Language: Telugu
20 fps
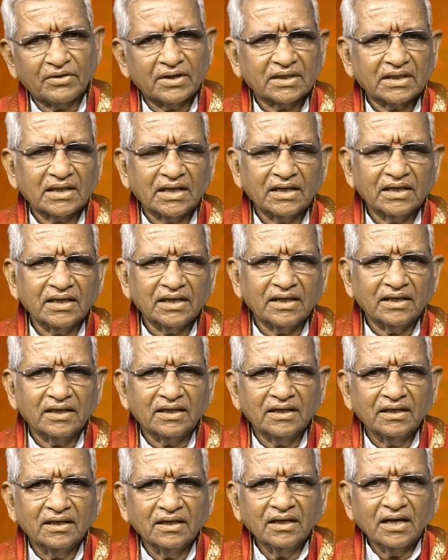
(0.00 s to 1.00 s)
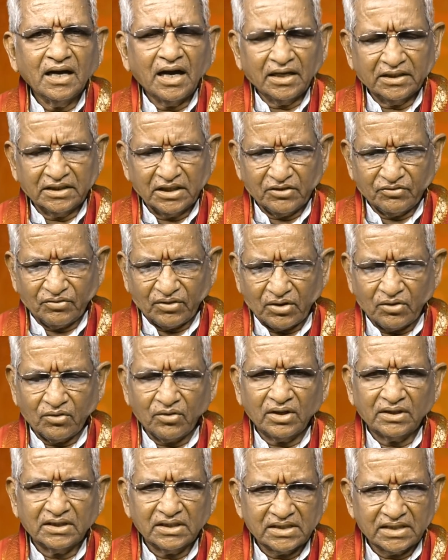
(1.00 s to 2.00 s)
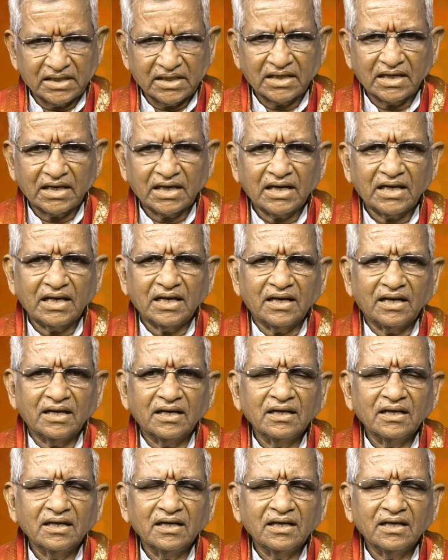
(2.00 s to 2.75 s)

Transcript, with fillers: ఫలితాలని అతి త్వరలో అతి శీఘ్రంగా